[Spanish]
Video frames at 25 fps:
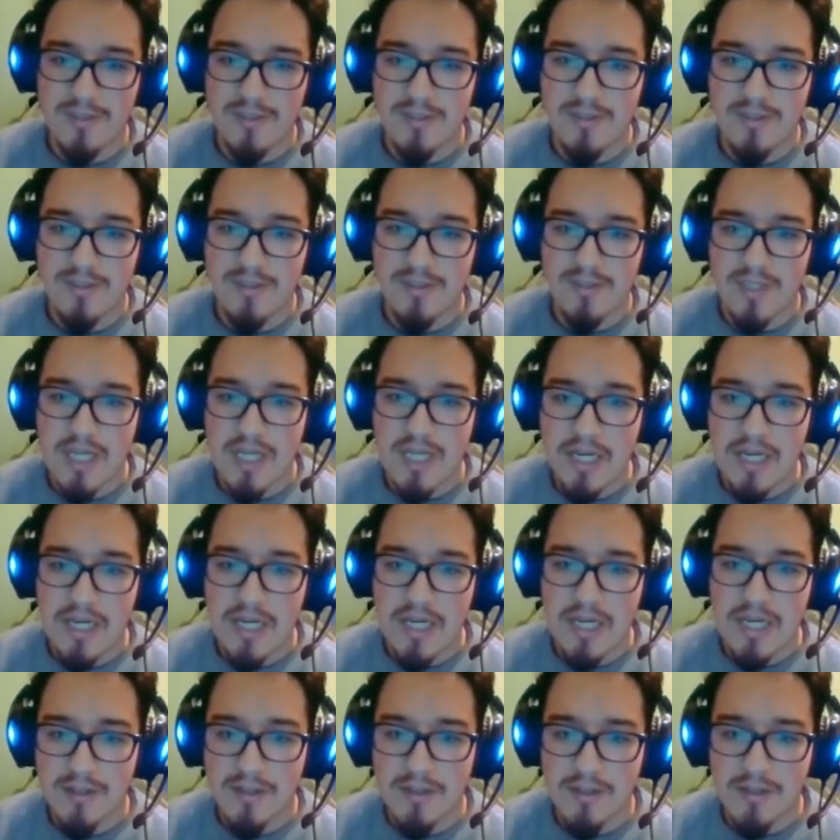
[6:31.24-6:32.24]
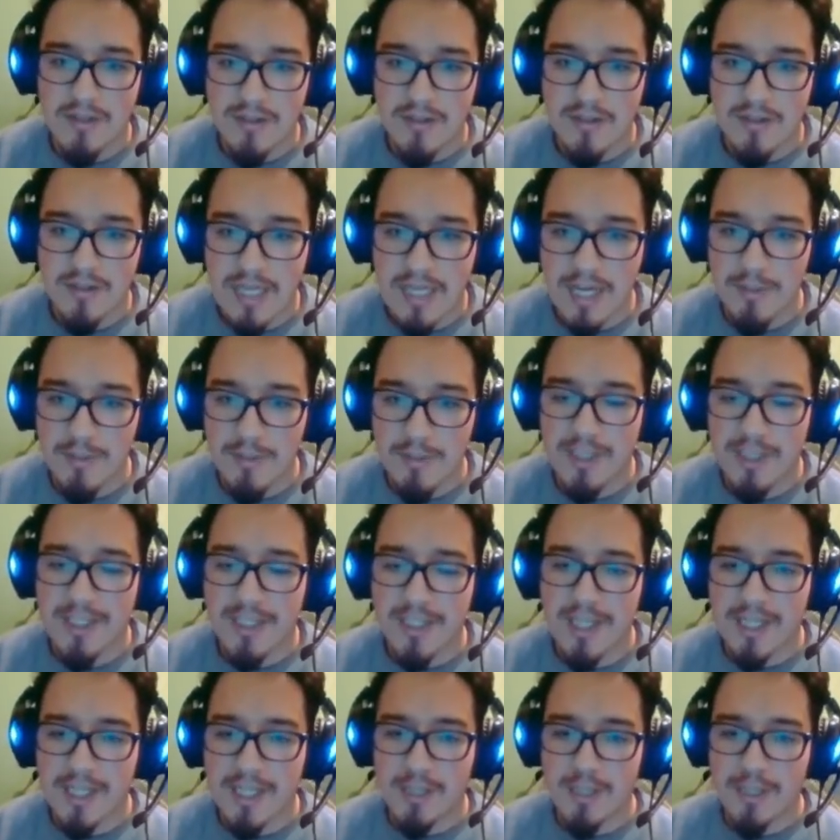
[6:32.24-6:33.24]
A ver, herramienta de
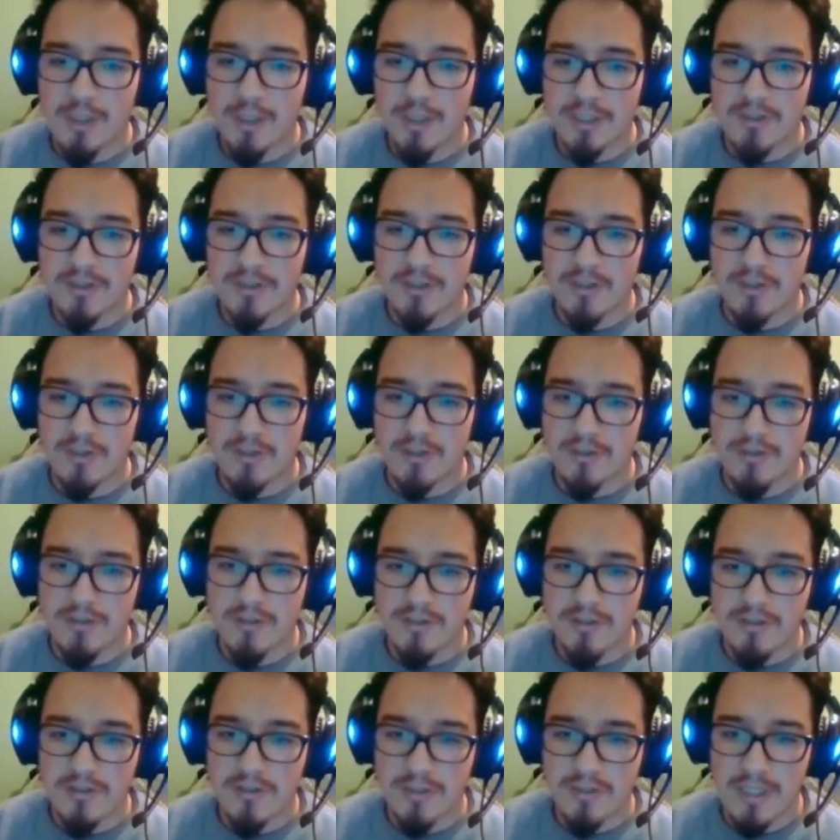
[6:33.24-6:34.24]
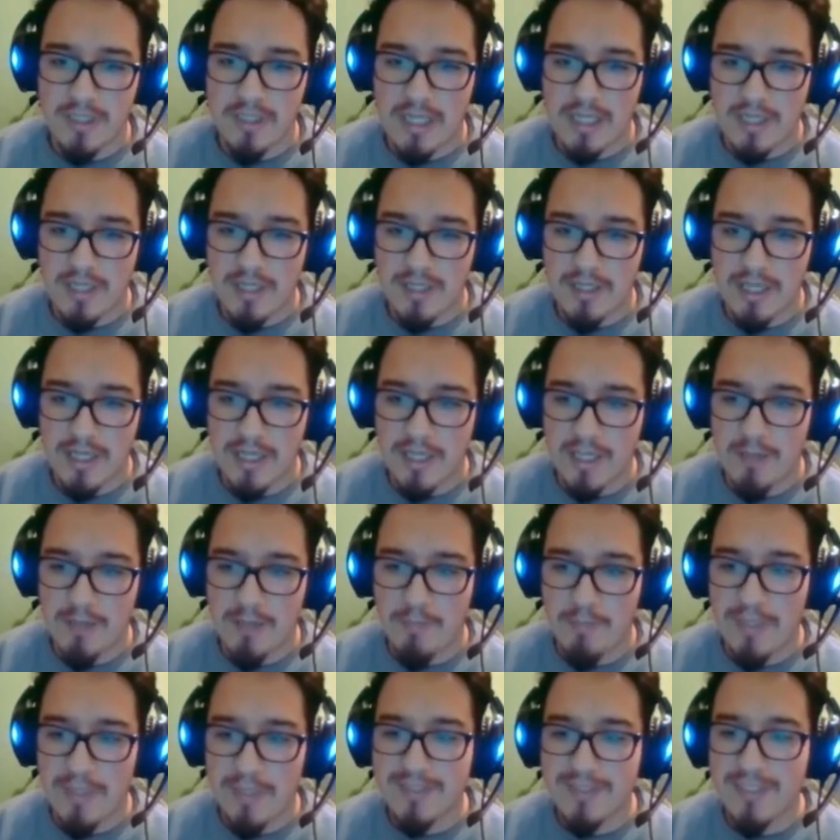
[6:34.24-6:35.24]
recolección, la, de, la del
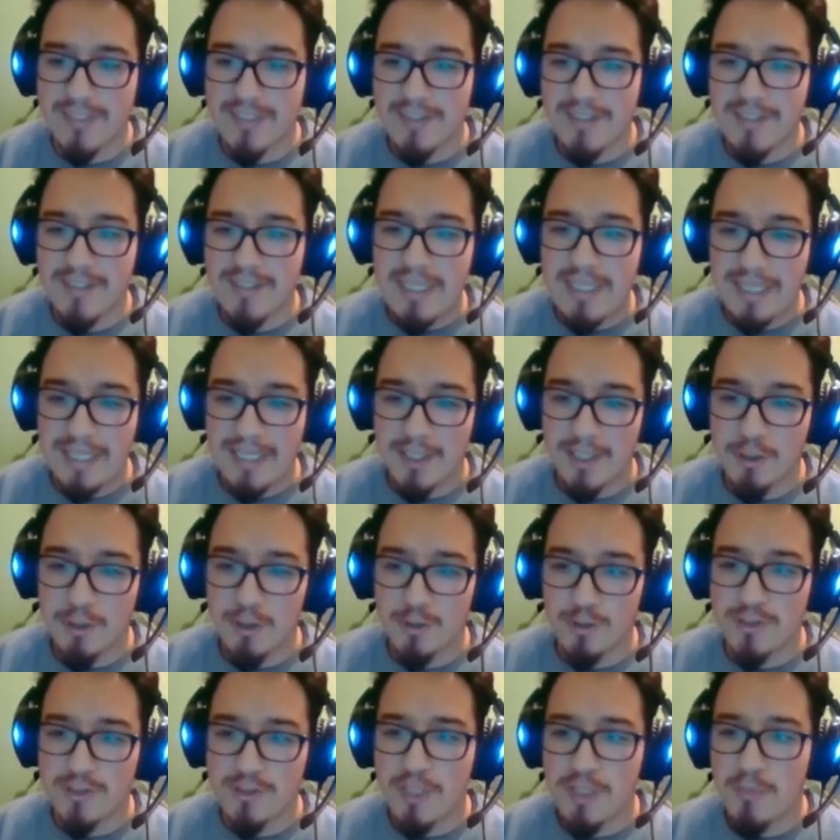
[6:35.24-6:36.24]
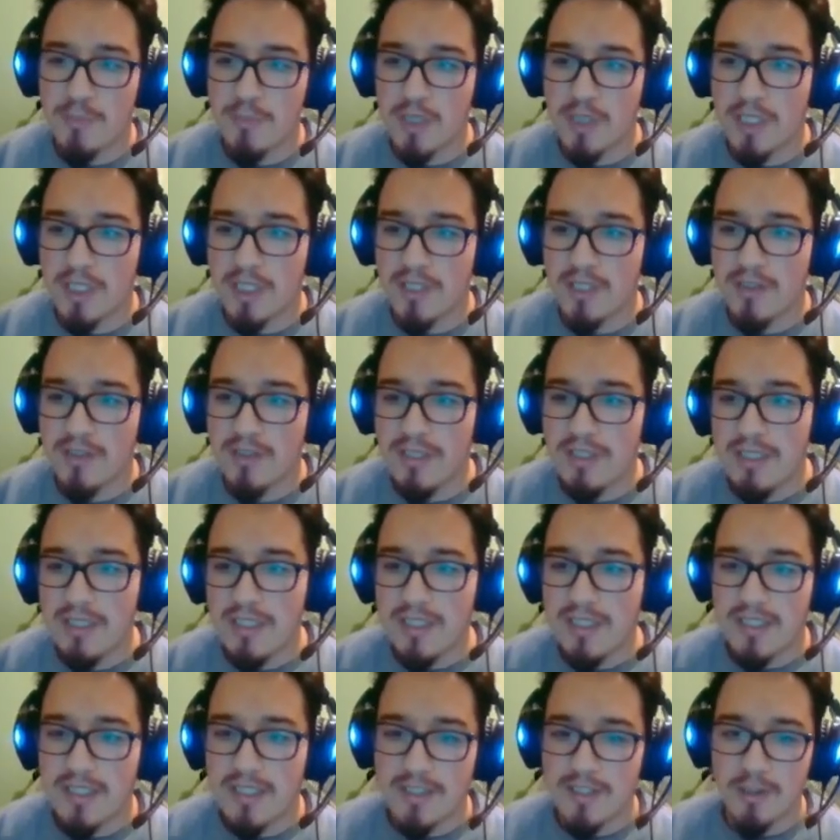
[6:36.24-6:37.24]
pase. Le dieron un 6 por aquí. Le
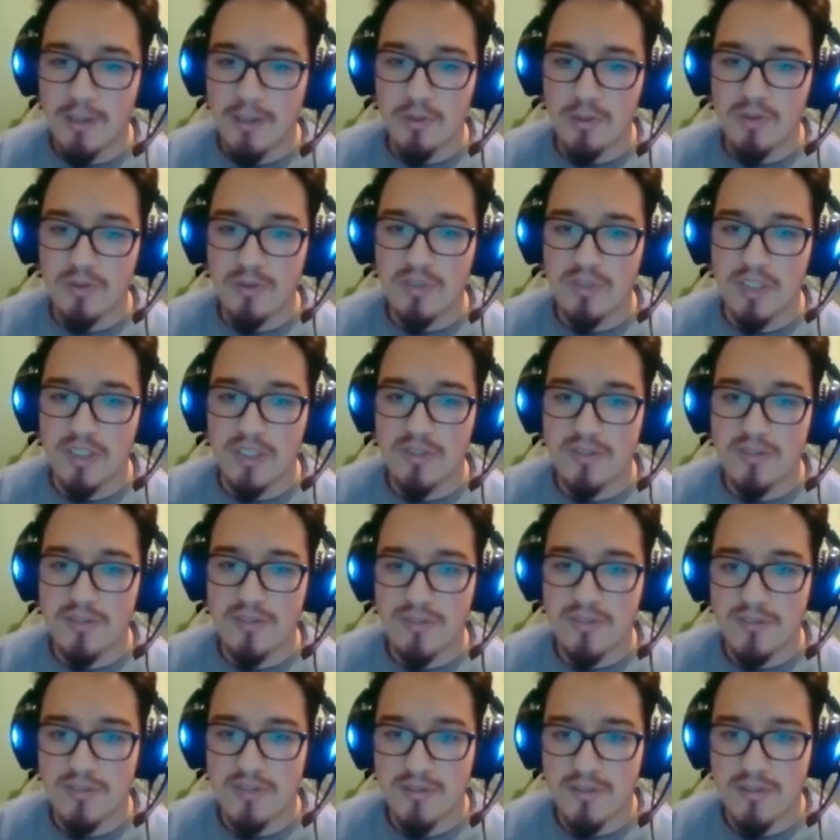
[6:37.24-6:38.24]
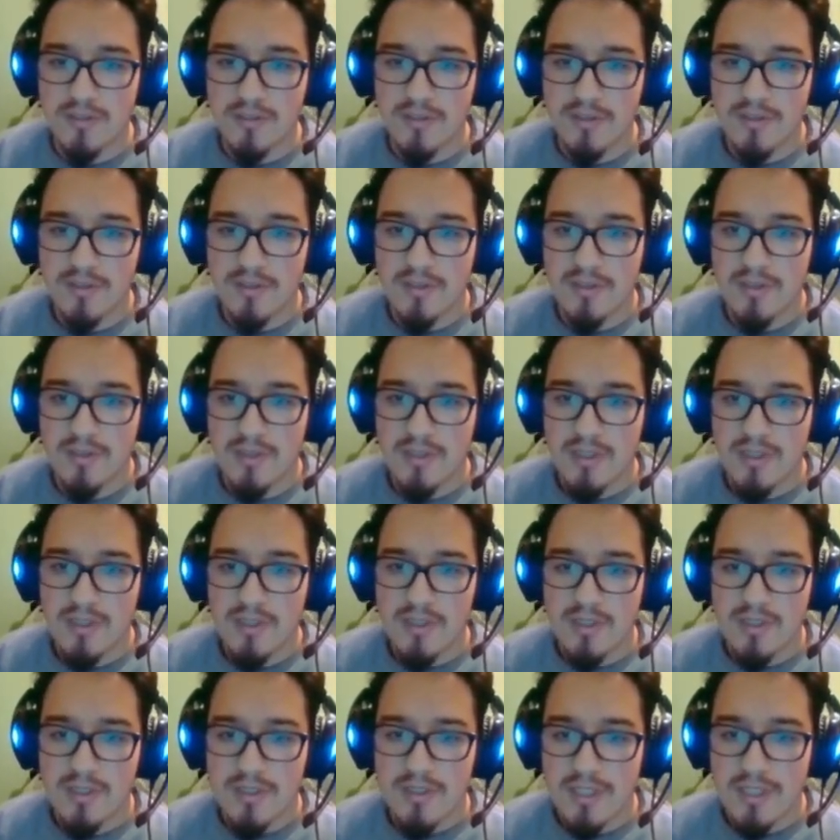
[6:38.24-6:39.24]
dieron un 6.
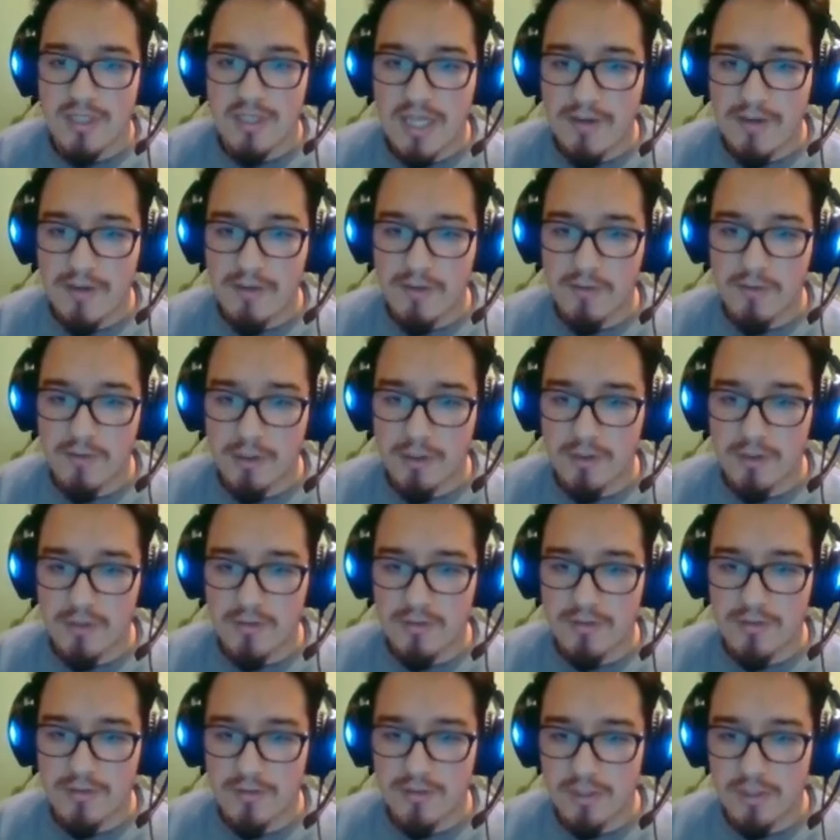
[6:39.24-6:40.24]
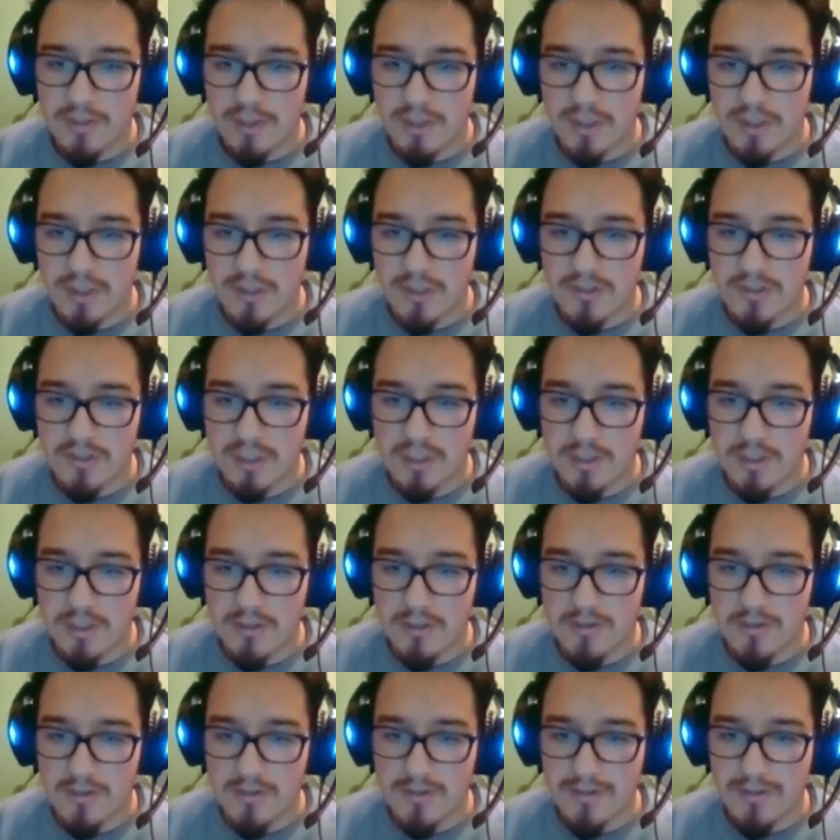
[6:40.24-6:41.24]
A ver, bro, siéndote sincero,
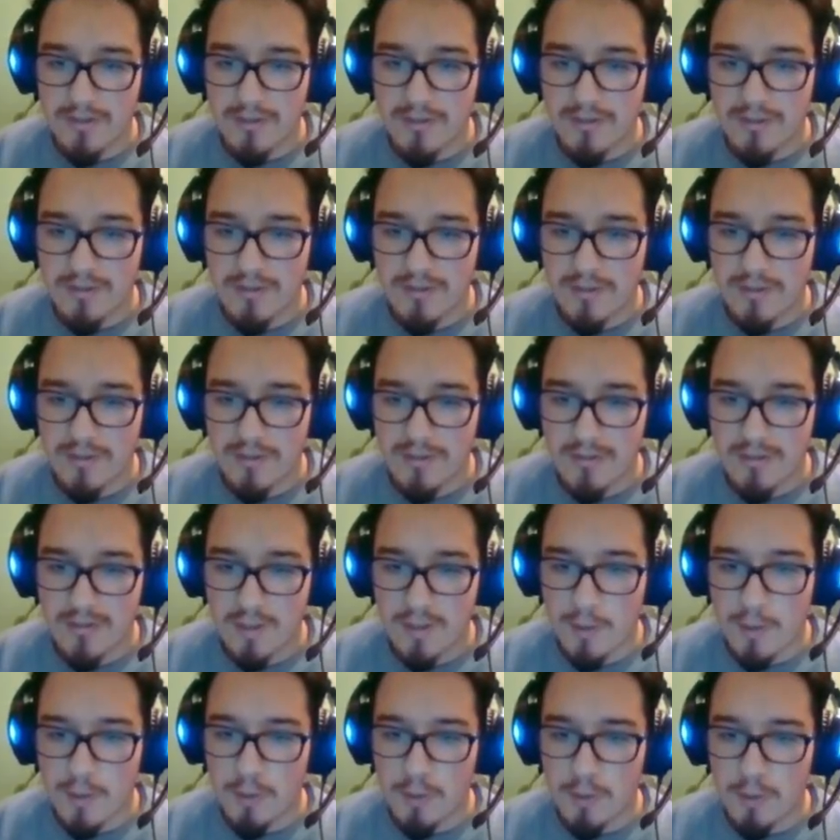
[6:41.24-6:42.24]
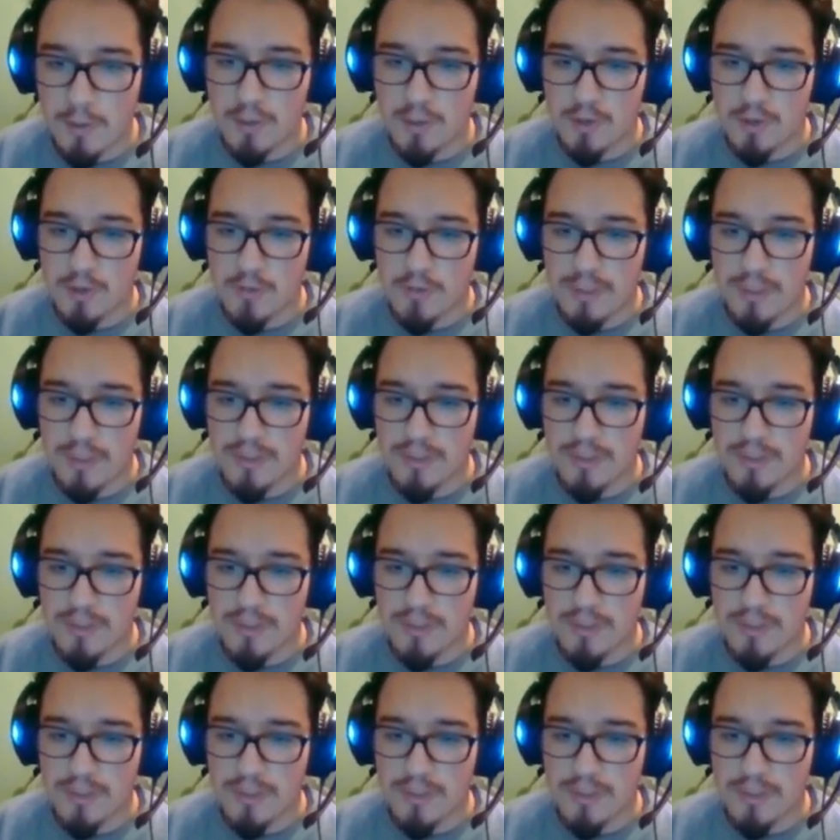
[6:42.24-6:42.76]
no me gusta tu combinación.